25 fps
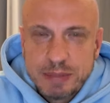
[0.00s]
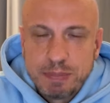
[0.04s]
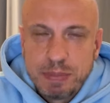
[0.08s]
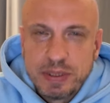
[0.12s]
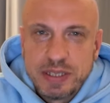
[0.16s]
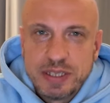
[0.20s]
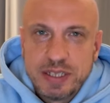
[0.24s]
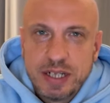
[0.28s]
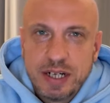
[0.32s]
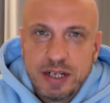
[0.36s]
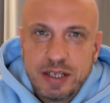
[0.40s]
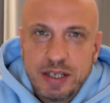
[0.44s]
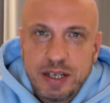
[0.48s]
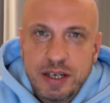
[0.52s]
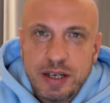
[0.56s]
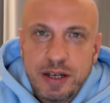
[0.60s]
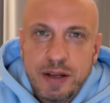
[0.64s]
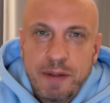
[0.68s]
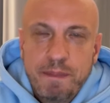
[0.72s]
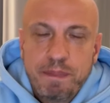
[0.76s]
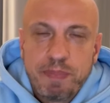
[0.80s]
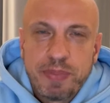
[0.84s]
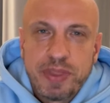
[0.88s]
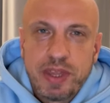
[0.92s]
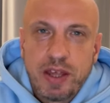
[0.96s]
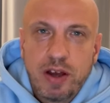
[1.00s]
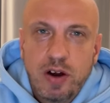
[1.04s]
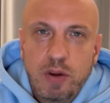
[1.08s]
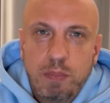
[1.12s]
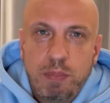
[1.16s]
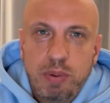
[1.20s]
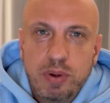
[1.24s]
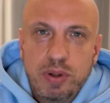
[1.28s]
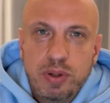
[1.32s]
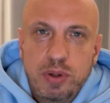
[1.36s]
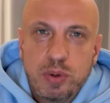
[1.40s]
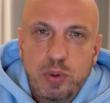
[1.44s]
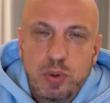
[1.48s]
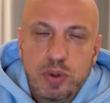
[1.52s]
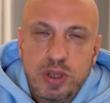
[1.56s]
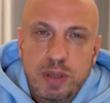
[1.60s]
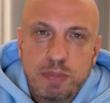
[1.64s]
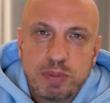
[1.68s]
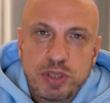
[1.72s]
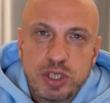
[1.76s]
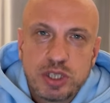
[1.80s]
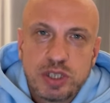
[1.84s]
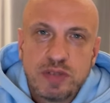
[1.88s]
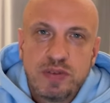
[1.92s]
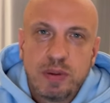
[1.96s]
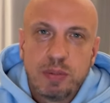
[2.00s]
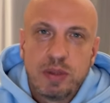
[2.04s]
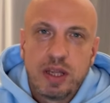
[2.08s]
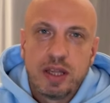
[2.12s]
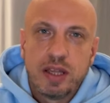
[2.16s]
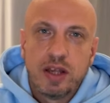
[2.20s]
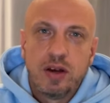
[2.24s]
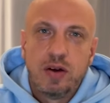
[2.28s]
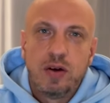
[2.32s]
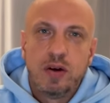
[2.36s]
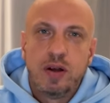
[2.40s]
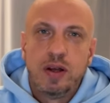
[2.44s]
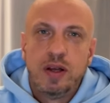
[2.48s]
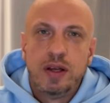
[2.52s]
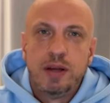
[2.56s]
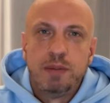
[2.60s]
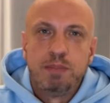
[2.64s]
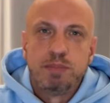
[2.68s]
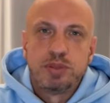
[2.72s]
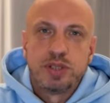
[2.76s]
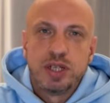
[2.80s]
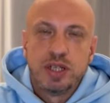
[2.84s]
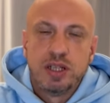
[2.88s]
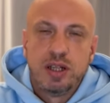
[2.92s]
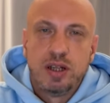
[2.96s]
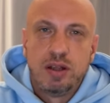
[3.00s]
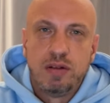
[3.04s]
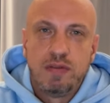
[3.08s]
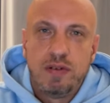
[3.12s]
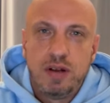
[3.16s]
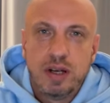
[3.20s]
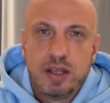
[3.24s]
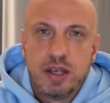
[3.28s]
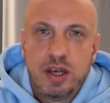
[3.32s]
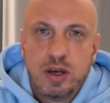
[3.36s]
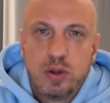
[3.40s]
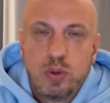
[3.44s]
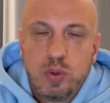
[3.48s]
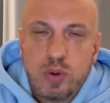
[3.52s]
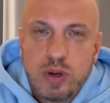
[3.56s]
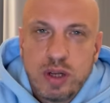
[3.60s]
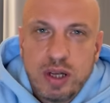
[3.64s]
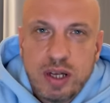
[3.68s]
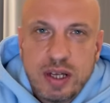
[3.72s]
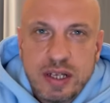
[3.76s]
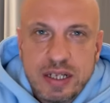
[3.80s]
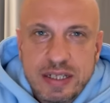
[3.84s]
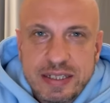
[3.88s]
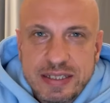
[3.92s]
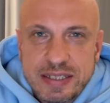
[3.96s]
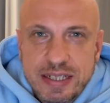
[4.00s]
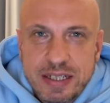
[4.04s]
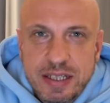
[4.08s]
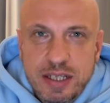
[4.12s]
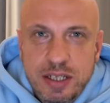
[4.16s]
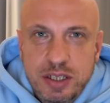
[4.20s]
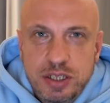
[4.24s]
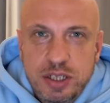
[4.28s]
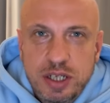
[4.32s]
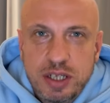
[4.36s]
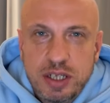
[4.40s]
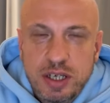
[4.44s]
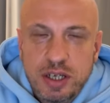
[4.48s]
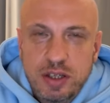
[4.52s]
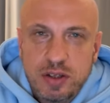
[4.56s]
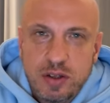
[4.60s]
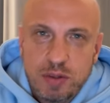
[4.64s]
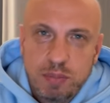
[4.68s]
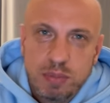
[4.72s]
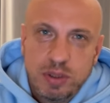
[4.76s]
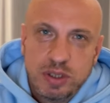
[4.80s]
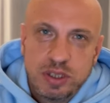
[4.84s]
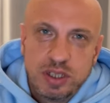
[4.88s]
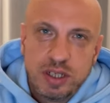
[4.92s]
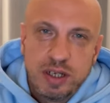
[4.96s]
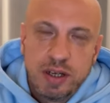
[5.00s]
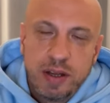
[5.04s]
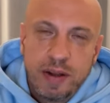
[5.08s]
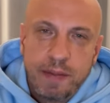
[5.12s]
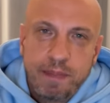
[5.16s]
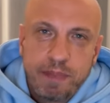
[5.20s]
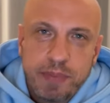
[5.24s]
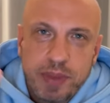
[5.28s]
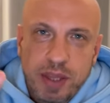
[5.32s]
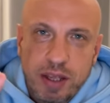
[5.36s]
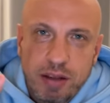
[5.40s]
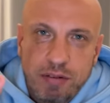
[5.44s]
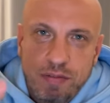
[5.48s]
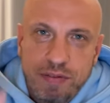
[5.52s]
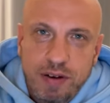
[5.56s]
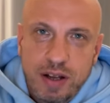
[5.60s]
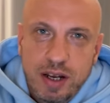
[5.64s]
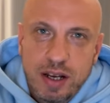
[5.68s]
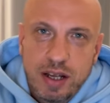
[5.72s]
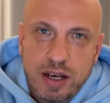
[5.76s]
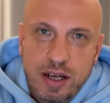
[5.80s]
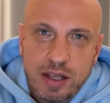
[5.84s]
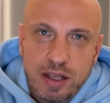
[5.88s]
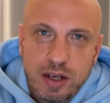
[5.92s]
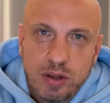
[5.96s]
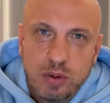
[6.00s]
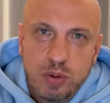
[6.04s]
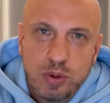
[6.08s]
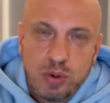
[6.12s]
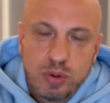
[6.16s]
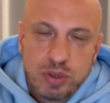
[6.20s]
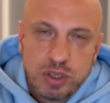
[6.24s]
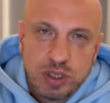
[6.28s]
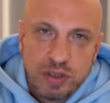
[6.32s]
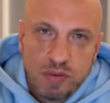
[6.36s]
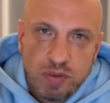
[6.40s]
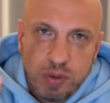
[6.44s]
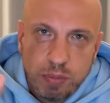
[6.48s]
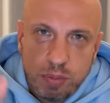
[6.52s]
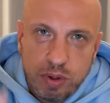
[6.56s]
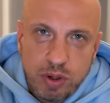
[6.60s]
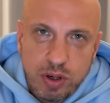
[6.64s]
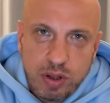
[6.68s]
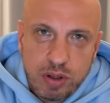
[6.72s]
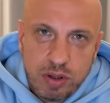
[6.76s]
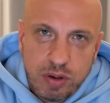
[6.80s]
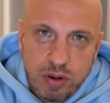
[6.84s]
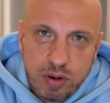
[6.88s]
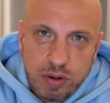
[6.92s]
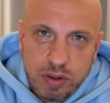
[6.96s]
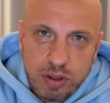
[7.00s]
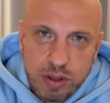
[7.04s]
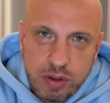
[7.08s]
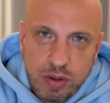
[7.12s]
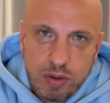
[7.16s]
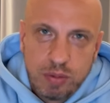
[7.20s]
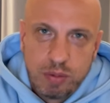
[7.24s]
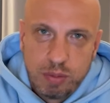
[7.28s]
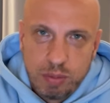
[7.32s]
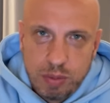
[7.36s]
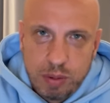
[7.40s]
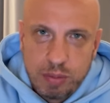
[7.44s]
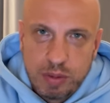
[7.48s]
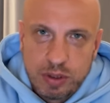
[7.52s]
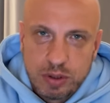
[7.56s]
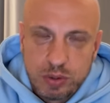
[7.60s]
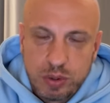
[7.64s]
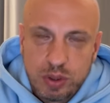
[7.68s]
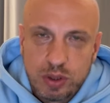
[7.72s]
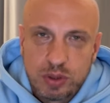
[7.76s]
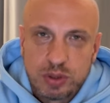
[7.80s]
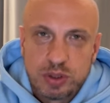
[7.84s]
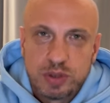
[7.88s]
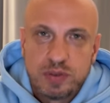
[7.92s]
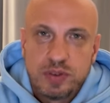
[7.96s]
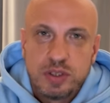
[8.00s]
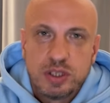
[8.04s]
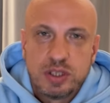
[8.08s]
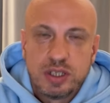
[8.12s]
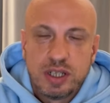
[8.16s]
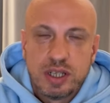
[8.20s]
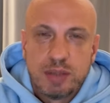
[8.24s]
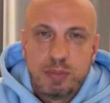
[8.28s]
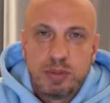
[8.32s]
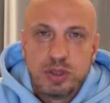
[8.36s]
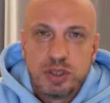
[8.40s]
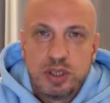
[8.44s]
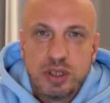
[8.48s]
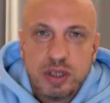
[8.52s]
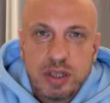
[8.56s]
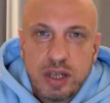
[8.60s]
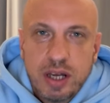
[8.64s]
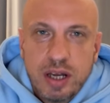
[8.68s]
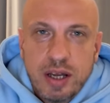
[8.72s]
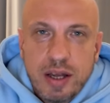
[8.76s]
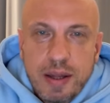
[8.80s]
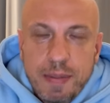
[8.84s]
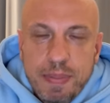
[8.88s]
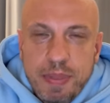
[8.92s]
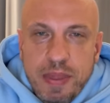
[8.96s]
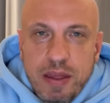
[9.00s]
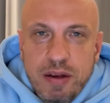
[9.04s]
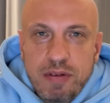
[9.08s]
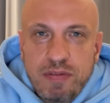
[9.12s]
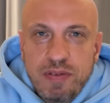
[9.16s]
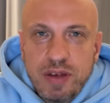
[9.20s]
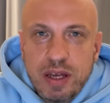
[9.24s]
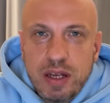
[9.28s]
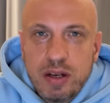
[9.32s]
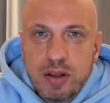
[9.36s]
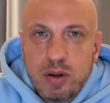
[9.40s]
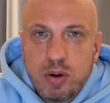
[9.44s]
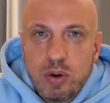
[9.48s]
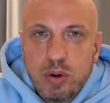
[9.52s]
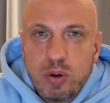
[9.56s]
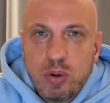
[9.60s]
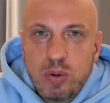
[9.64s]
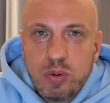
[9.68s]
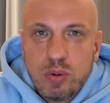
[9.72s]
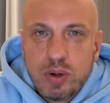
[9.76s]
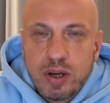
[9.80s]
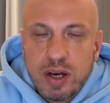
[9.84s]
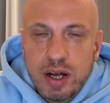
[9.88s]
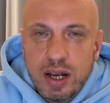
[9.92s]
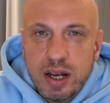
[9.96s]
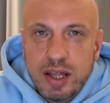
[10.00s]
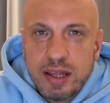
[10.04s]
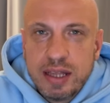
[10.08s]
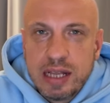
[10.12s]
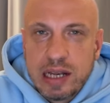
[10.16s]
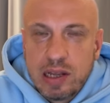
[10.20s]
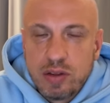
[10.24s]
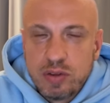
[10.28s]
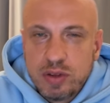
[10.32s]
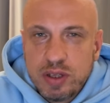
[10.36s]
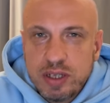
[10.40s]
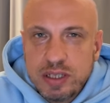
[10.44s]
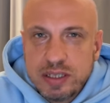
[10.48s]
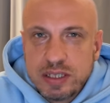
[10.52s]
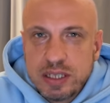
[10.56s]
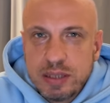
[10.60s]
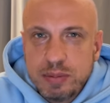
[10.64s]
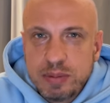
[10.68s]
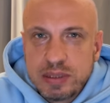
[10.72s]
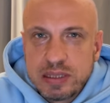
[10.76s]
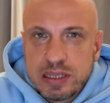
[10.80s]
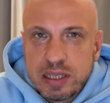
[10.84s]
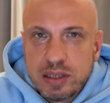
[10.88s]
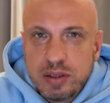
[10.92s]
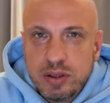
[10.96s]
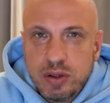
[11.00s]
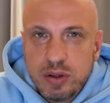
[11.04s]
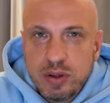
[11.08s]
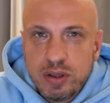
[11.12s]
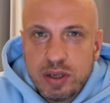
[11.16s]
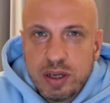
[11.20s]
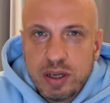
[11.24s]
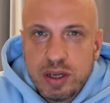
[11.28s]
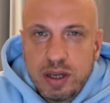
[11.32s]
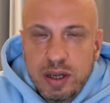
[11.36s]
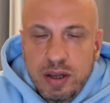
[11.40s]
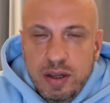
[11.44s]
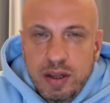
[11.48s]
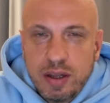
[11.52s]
specjalnie tego pojedynku nie przeżywam, dlatego przejdę do walki, która za tydzień i to będzie walka, na którą się wybiorę do Londynu, bo mam tutaj oczywiście na myśli tę wielką galę na londyńskim stadionie